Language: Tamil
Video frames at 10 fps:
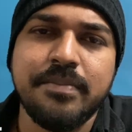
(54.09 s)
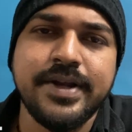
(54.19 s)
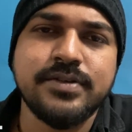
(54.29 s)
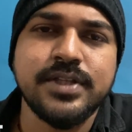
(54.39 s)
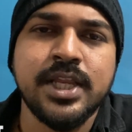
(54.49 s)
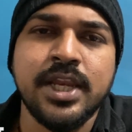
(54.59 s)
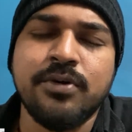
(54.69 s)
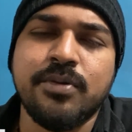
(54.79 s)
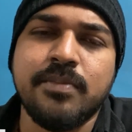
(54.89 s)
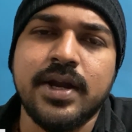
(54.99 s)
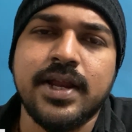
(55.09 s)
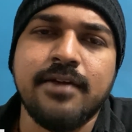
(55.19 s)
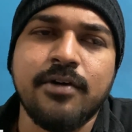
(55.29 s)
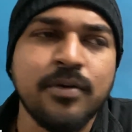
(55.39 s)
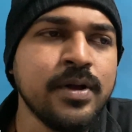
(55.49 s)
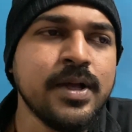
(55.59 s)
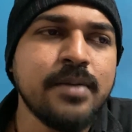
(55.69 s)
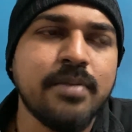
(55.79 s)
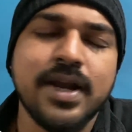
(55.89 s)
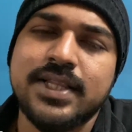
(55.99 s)
அப்டேட்ஸ் வந்து இனி ஒரு நாட்களில் வரும்
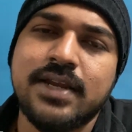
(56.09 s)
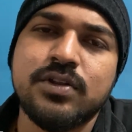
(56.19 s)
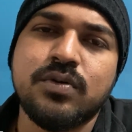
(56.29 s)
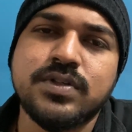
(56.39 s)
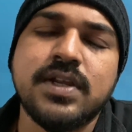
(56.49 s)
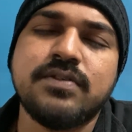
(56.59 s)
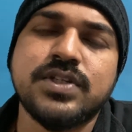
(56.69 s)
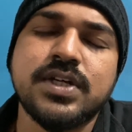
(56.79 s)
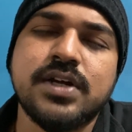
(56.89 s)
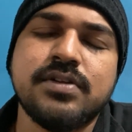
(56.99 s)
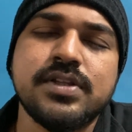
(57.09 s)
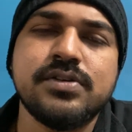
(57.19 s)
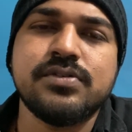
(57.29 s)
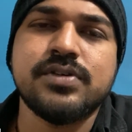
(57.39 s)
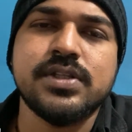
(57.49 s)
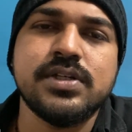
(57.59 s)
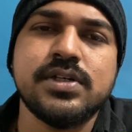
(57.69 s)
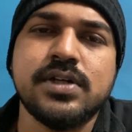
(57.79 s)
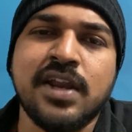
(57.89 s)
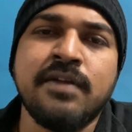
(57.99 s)
பட் அதில் வந்து ஒரு சில விஷயங்கள் வந்து இவங்க வந்து
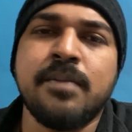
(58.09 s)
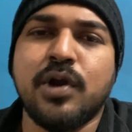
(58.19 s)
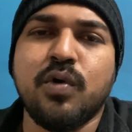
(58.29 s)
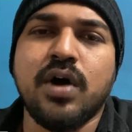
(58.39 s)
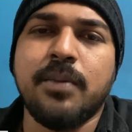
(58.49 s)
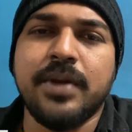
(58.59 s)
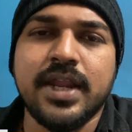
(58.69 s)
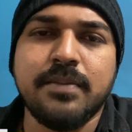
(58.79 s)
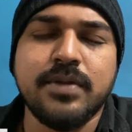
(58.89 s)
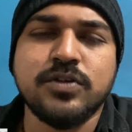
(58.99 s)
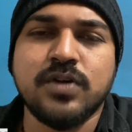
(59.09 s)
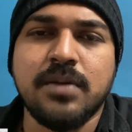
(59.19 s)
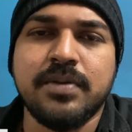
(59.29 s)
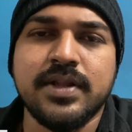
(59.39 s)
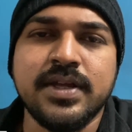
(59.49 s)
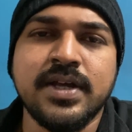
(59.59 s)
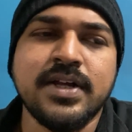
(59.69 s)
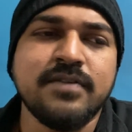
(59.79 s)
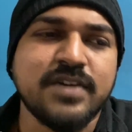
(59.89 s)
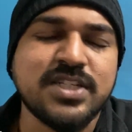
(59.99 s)
ரிவீல் பண்ணுவாங்க அப்படிங்கிற மாதிரி சொல்லப்படுது
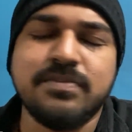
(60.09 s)
ஃபர்ஸ்ட்